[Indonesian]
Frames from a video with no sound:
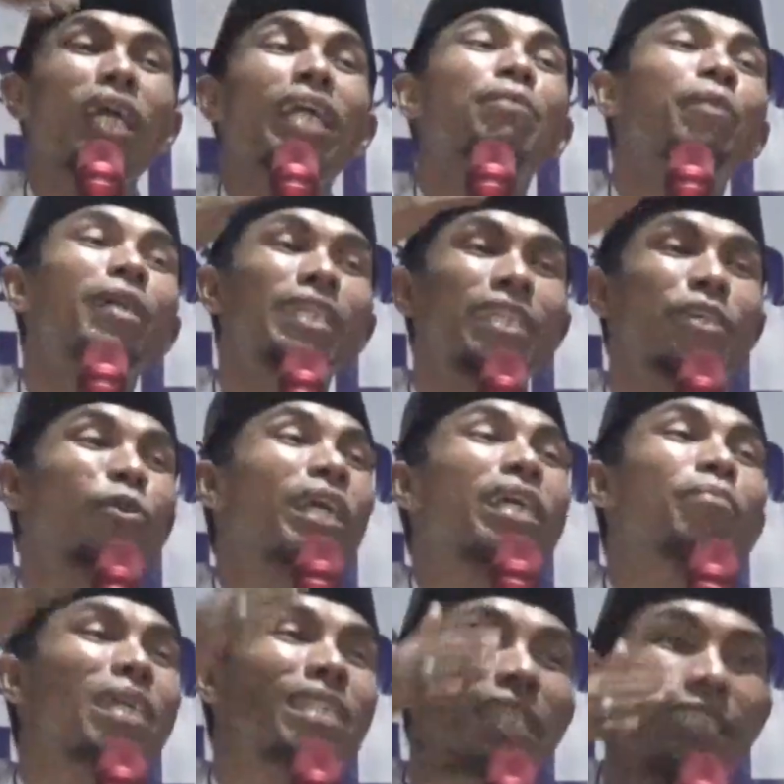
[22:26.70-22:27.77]
Orang baik,
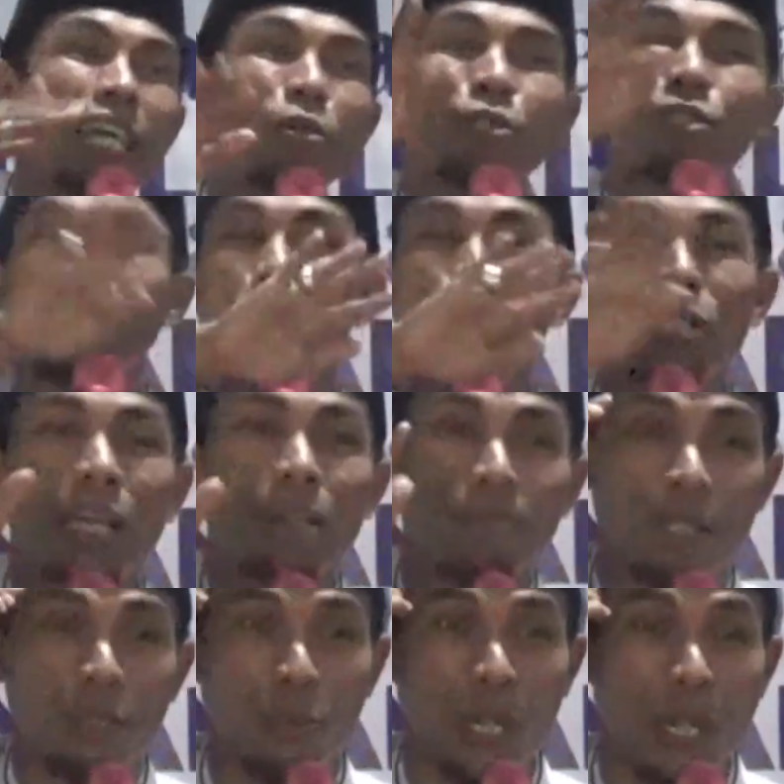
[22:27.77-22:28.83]
orang biasa saus, tahu
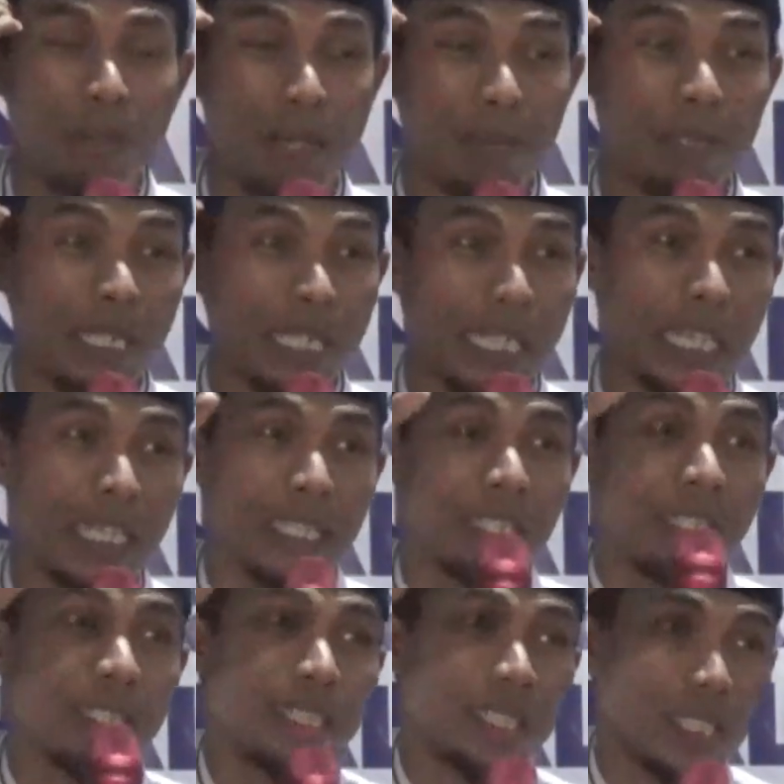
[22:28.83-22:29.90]
sahabat ulama ben kiai.
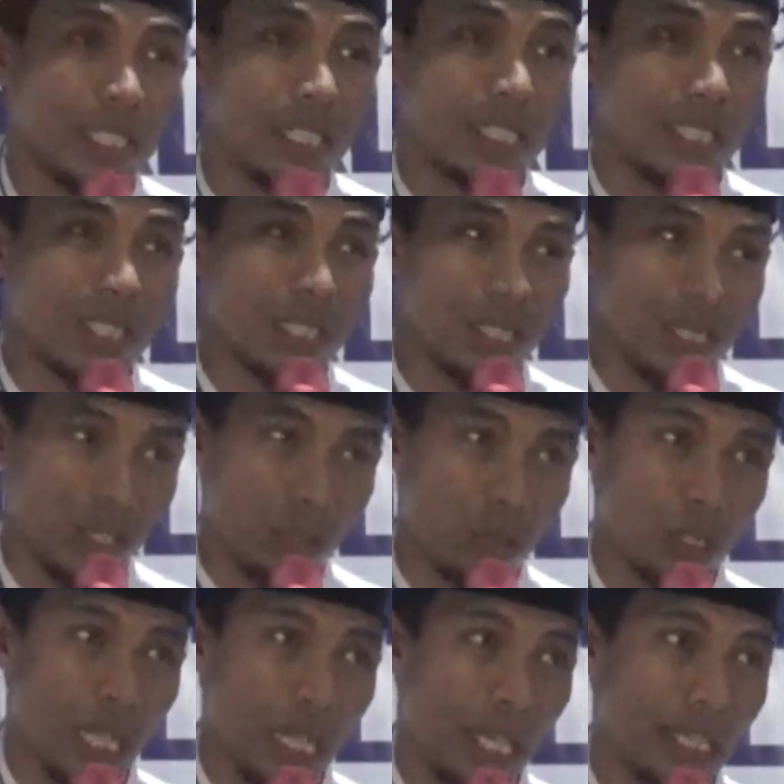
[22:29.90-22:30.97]

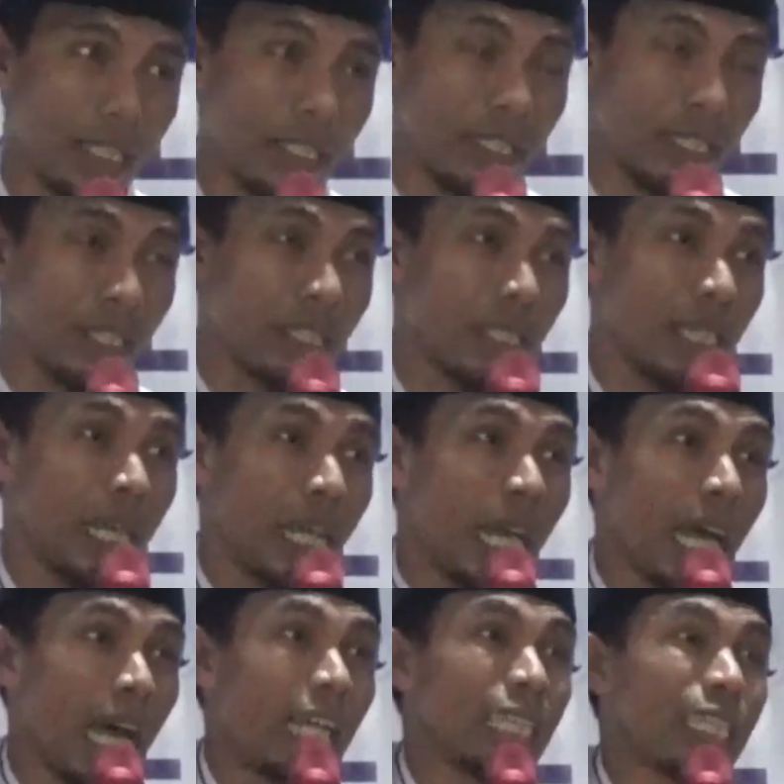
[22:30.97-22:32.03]
Takut salah deki.
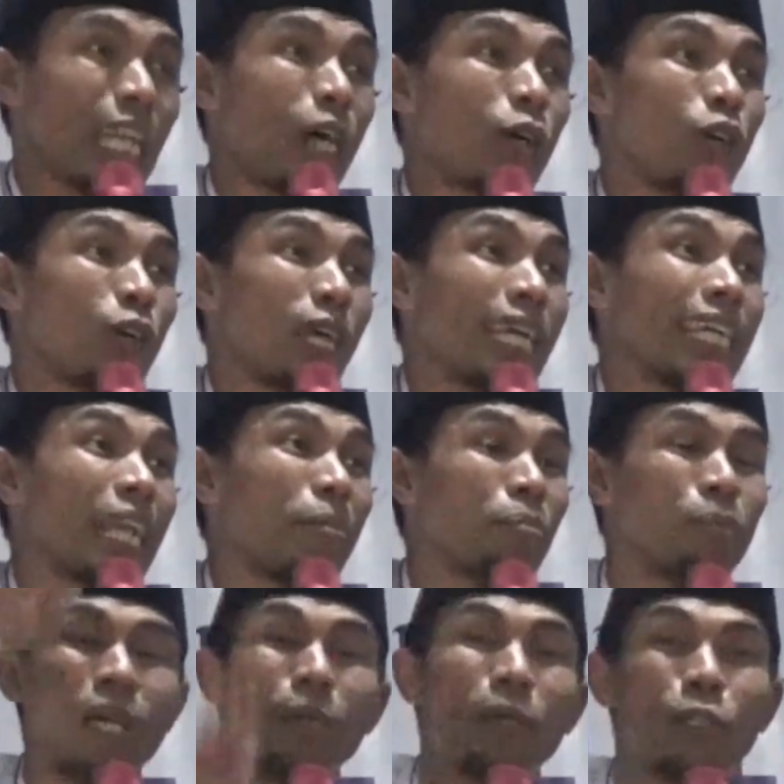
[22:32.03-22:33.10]
Antara orang
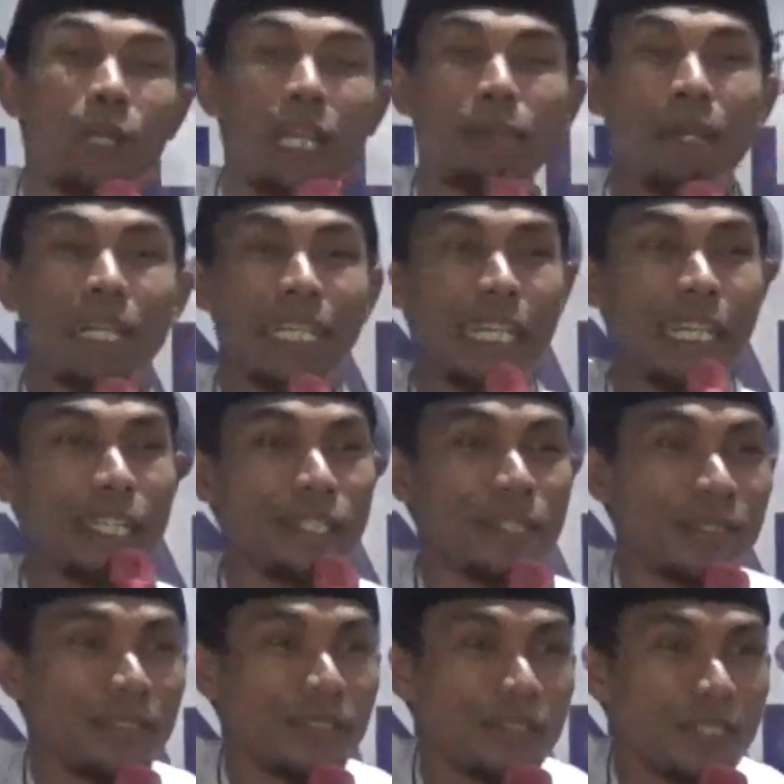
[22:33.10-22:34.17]
lambat ben orang mangken.
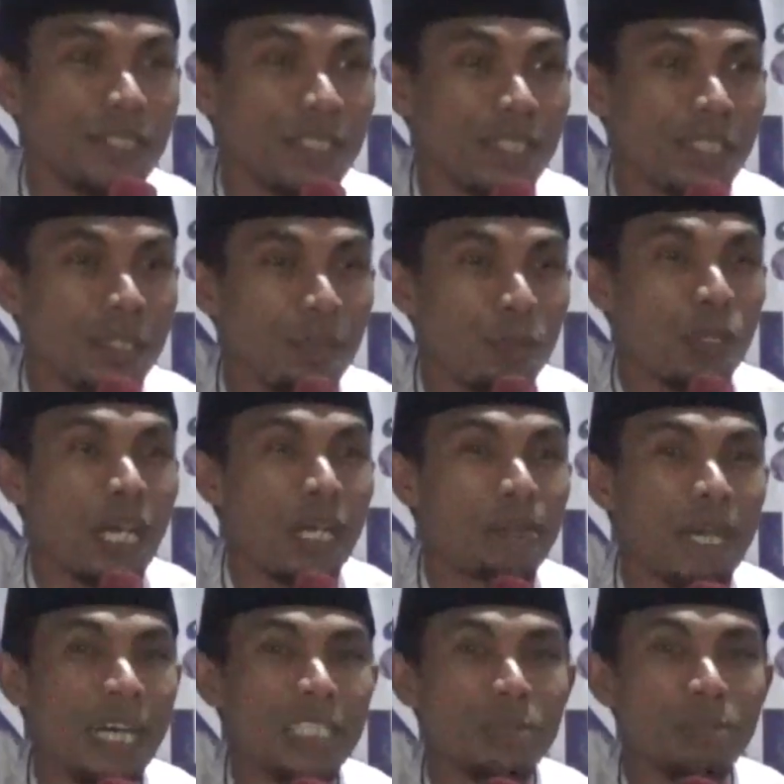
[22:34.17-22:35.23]
Mun
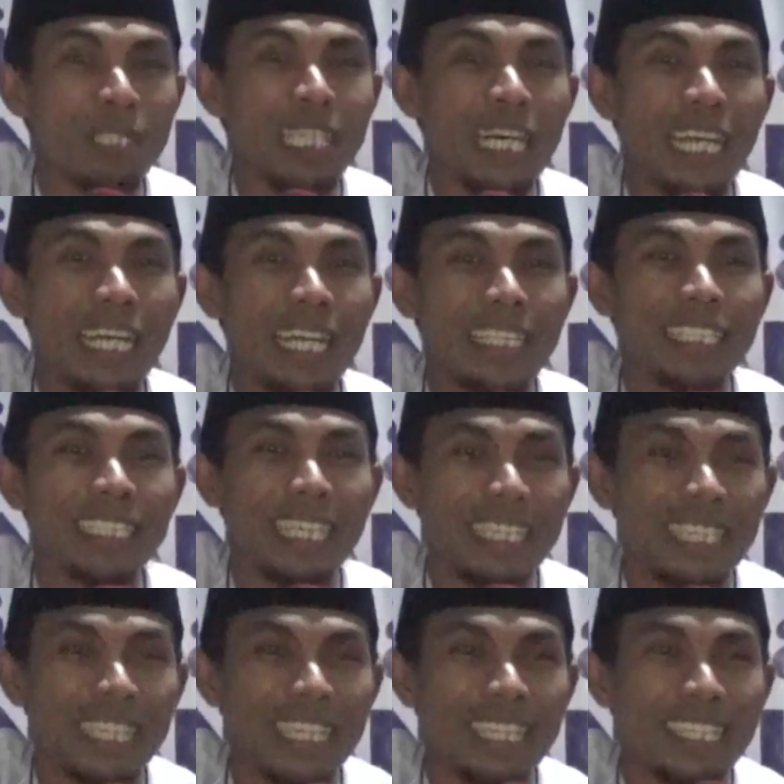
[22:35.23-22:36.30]
abahas masalah
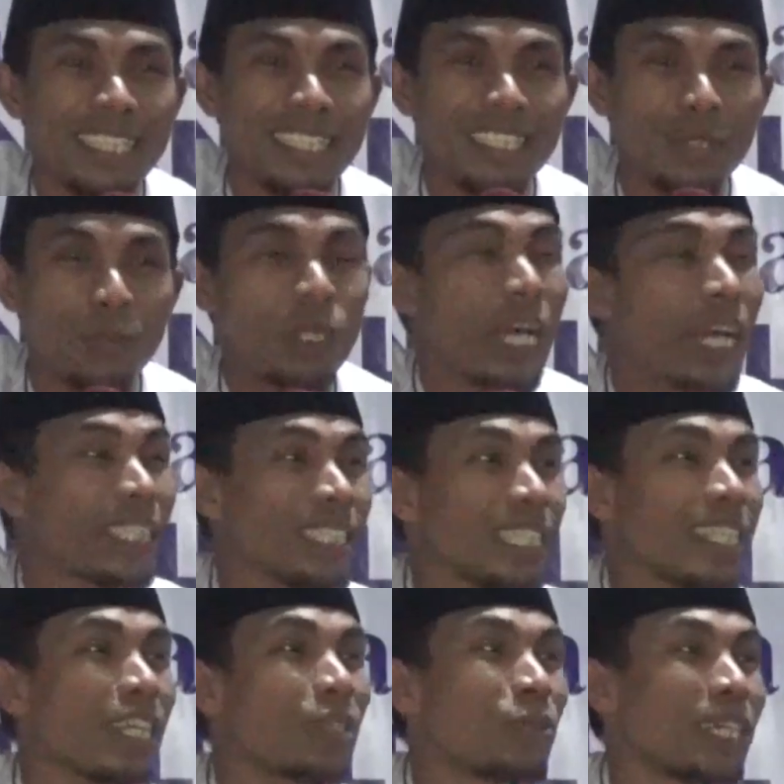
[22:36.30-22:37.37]
ngastete. Ku tak
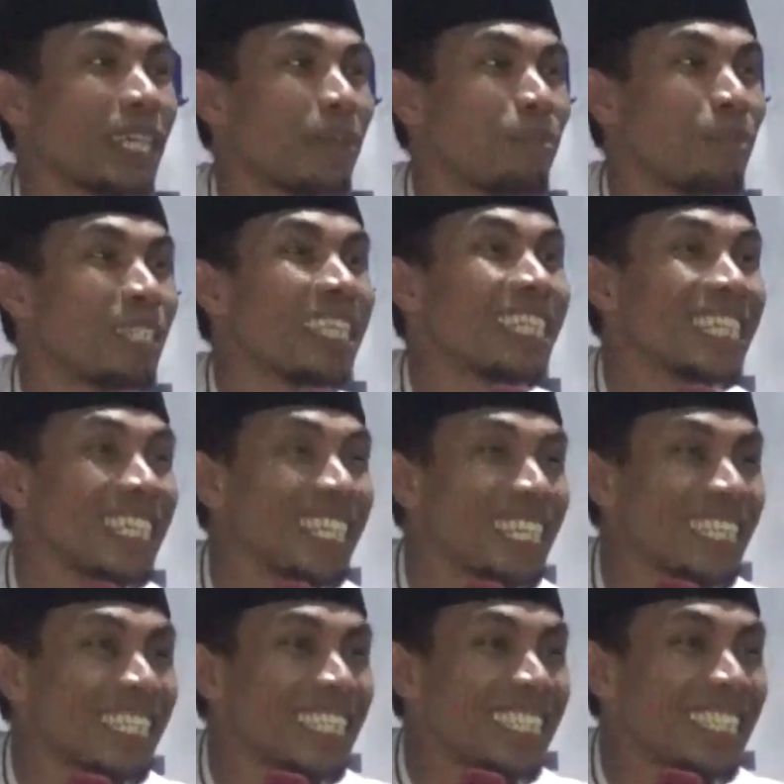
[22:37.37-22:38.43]
ngastetean orang lambat tinggi
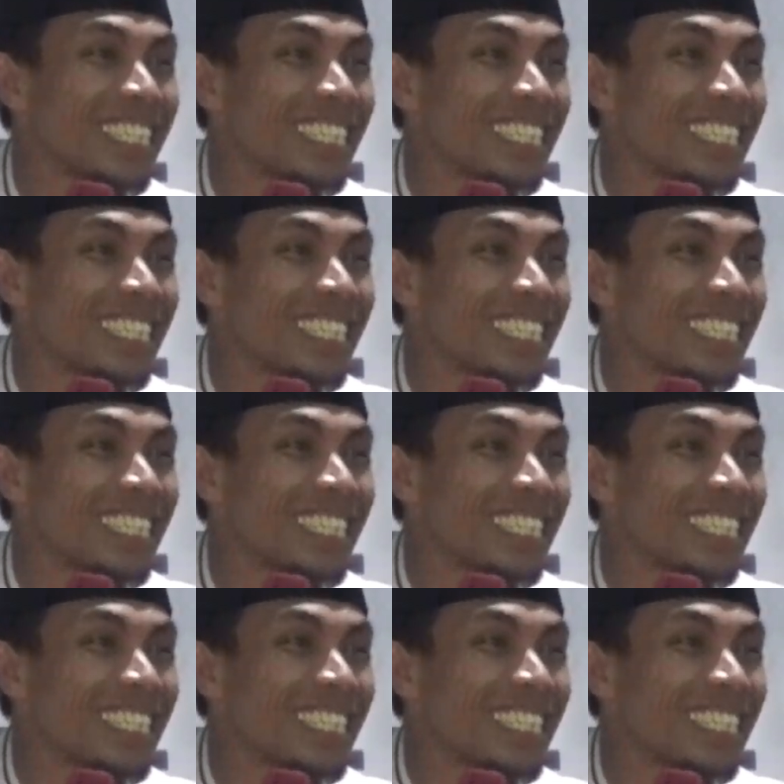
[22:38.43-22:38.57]
kak.